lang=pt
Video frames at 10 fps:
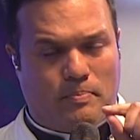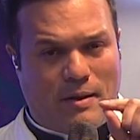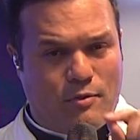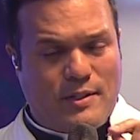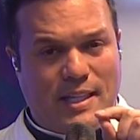
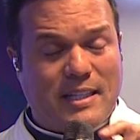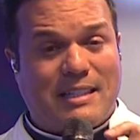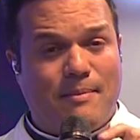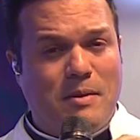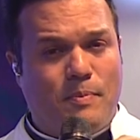Para você que
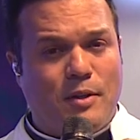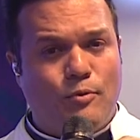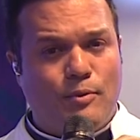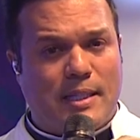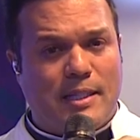está me
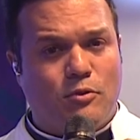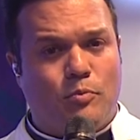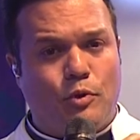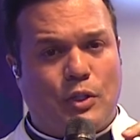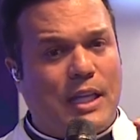perguntando
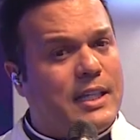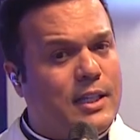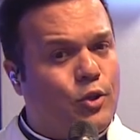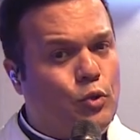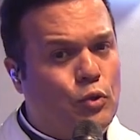por que,
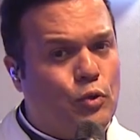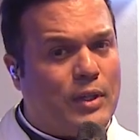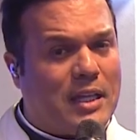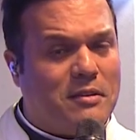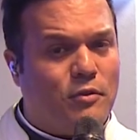que tudo
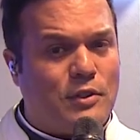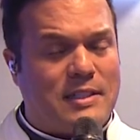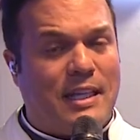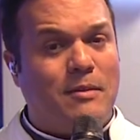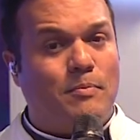que, que
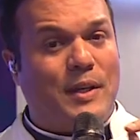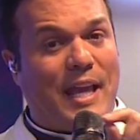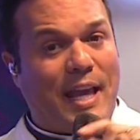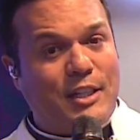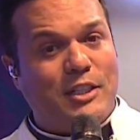você
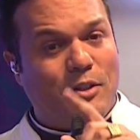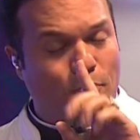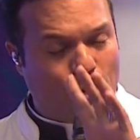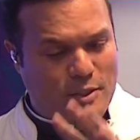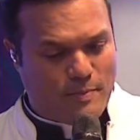empreende não
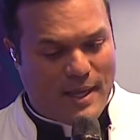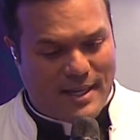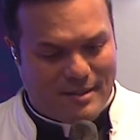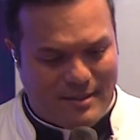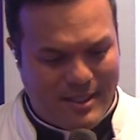
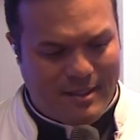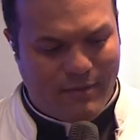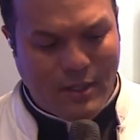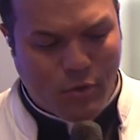prospera. Vem